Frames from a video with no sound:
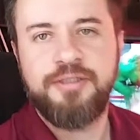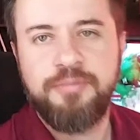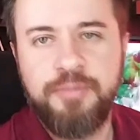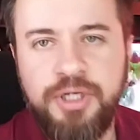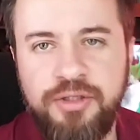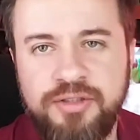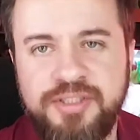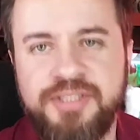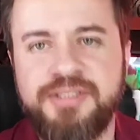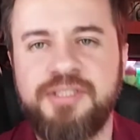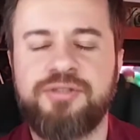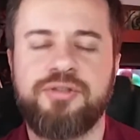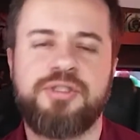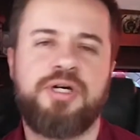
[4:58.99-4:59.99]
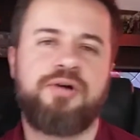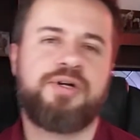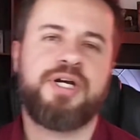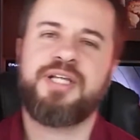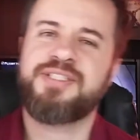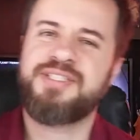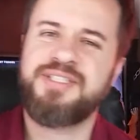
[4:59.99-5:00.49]
Mano, é sensacional,
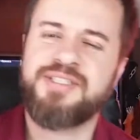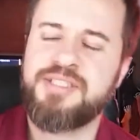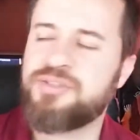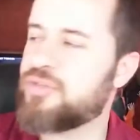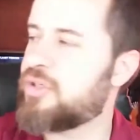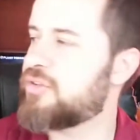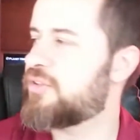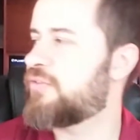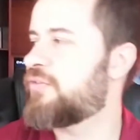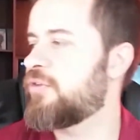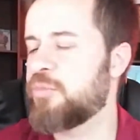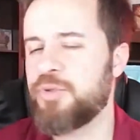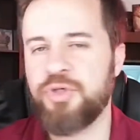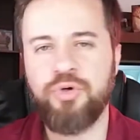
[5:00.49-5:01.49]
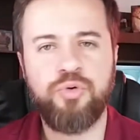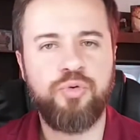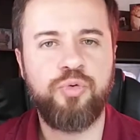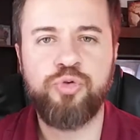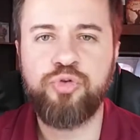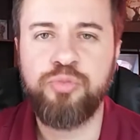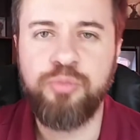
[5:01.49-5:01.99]
cara. É sensacional esse filme. Eu
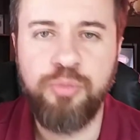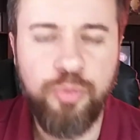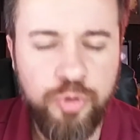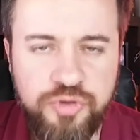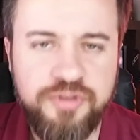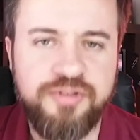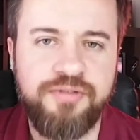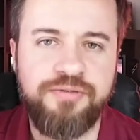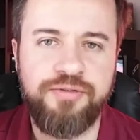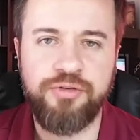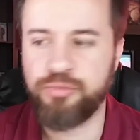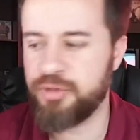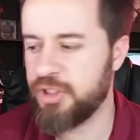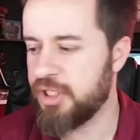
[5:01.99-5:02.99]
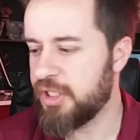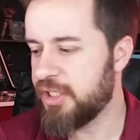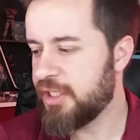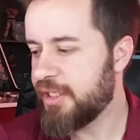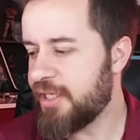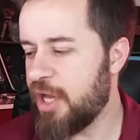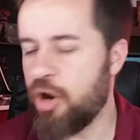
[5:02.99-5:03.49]
curto muito esse filme.
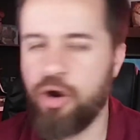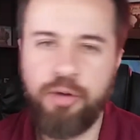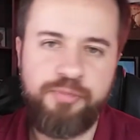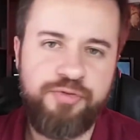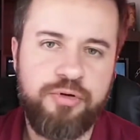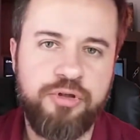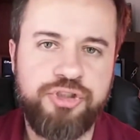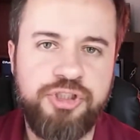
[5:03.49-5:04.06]
E é óbvio que eu